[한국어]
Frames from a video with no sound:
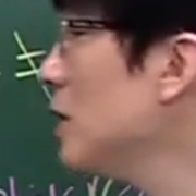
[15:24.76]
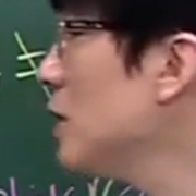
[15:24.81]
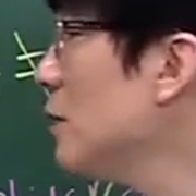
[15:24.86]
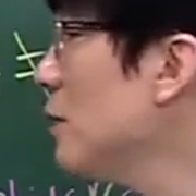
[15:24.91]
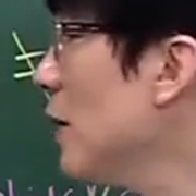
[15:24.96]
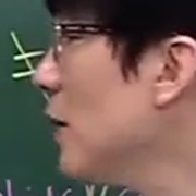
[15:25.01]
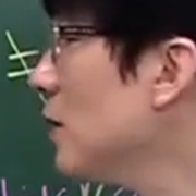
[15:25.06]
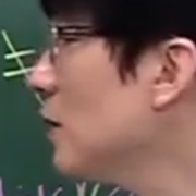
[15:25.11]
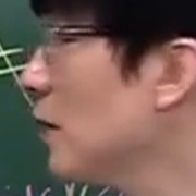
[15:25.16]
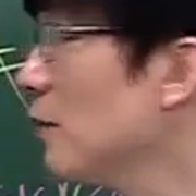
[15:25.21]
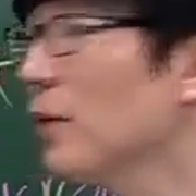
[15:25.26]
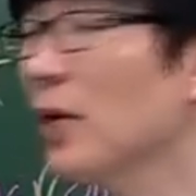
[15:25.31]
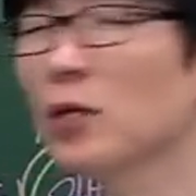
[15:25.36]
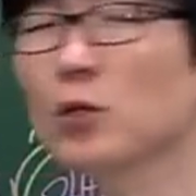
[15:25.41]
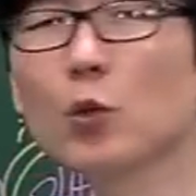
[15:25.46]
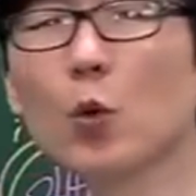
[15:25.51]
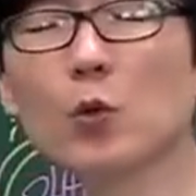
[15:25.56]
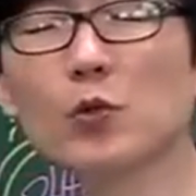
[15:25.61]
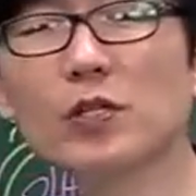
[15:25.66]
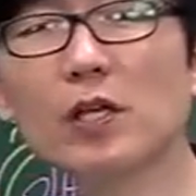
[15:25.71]
심하기 때문에
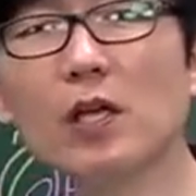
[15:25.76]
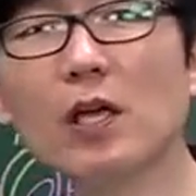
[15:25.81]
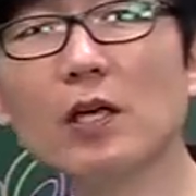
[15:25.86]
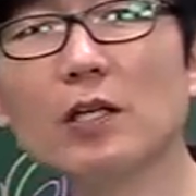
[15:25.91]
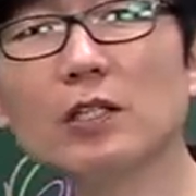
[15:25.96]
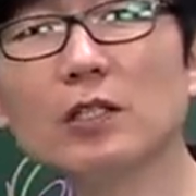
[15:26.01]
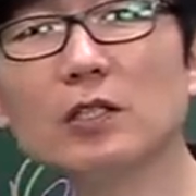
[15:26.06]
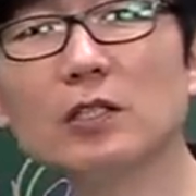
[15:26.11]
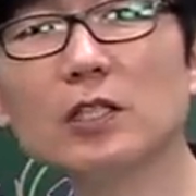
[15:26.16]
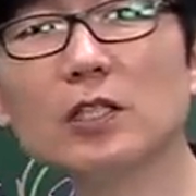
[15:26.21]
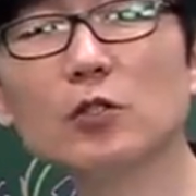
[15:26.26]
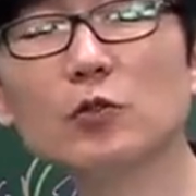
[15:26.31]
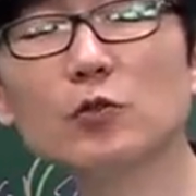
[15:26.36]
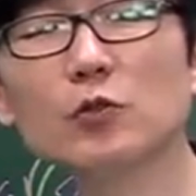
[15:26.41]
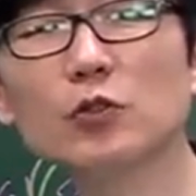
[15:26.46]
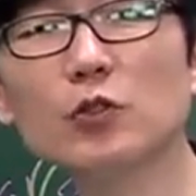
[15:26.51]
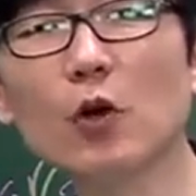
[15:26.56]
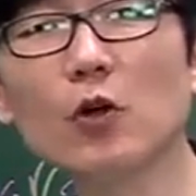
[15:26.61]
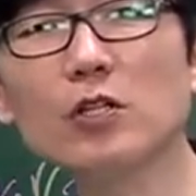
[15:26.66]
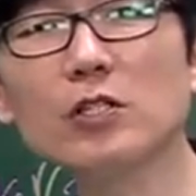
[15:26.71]
조세
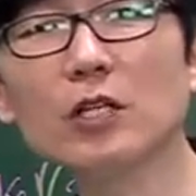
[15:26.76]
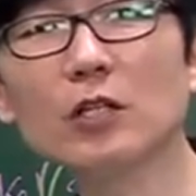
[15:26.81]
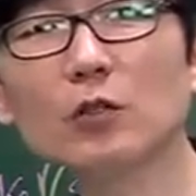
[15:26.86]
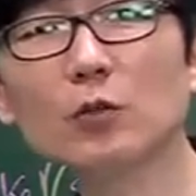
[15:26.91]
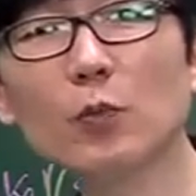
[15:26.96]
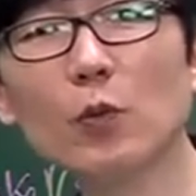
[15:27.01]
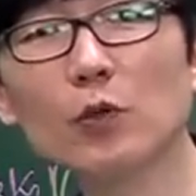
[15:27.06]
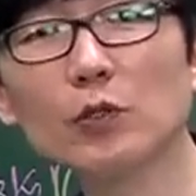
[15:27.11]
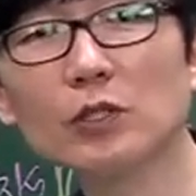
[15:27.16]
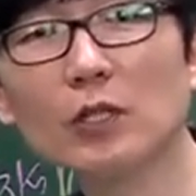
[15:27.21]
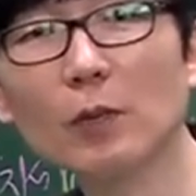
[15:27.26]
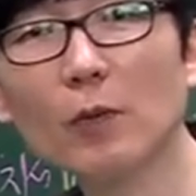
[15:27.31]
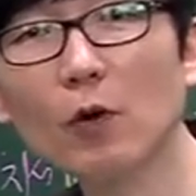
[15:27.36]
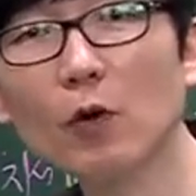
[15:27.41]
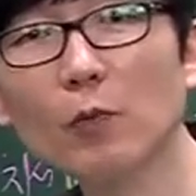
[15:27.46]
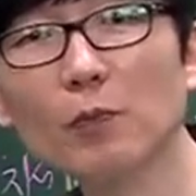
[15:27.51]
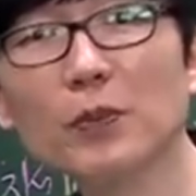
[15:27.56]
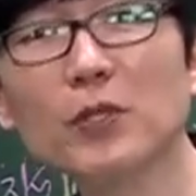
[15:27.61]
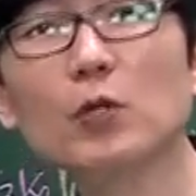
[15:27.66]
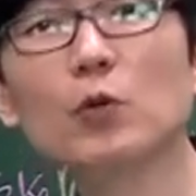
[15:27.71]
징수 절차도
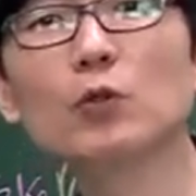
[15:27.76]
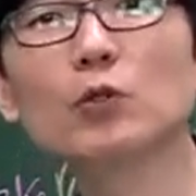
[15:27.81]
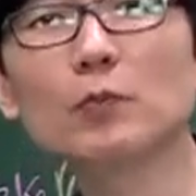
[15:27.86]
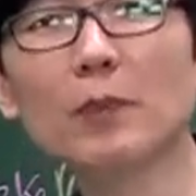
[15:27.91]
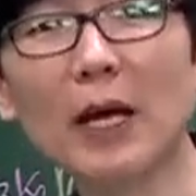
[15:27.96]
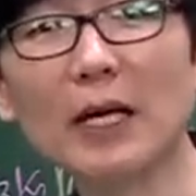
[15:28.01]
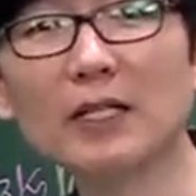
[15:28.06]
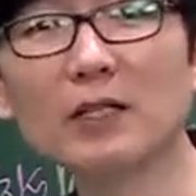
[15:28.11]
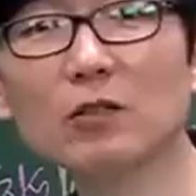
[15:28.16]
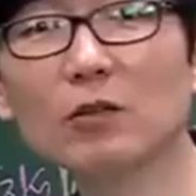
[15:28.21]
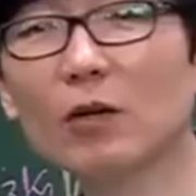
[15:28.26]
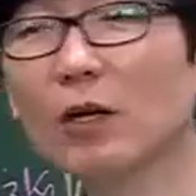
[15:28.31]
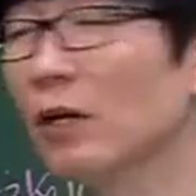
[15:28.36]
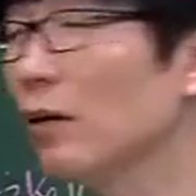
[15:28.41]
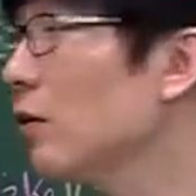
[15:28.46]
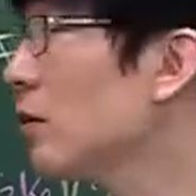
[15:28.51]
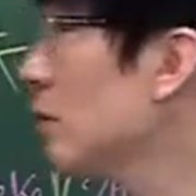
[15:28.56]
복잡하고 비용도 많이 들어가요.